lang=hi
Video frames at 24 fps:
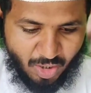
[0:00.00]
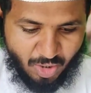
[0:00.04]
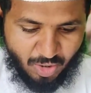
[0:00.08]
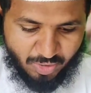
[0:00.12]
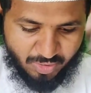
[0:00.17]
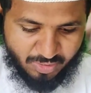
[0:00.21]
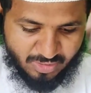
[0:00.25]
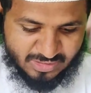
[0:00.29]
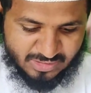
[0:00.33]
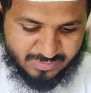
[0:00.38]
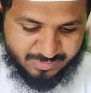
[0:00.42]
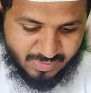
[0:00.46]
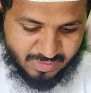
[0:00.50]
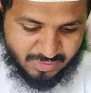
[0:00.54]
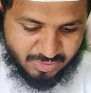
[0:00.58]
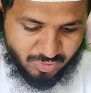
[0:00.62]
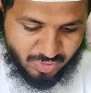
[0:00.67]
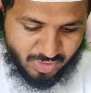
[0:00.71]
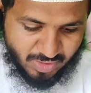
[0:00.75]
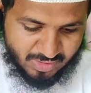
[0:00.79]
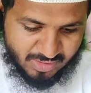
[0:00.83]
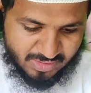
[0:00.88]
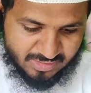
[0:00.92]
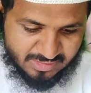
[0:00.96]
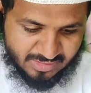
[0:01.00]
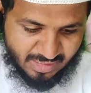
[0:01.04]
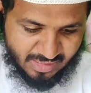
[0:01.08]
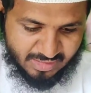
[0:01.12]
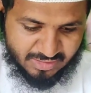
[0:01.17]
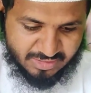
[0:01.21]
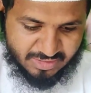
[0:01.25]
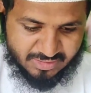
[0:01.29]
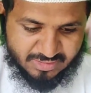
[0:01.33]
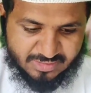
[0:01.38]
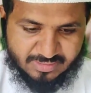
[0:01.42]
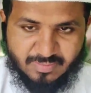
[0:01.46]
और इसमें जो है कि सारी
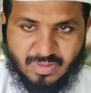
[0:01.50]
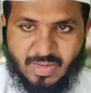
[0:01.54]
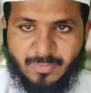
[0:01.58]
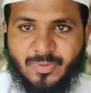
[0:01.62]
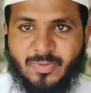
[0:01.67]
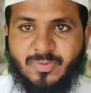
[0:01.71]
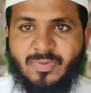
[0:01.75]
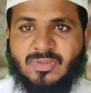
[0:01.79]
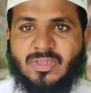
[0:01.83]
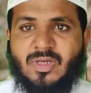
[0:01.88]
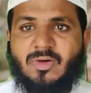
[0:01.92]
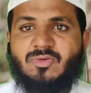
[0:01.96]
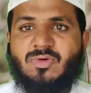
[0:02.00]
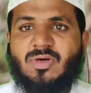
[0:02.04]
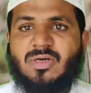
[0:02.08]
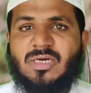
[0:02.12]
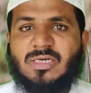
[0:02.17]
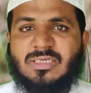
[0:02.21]
चीज़ें मैं आपको बताऊंगा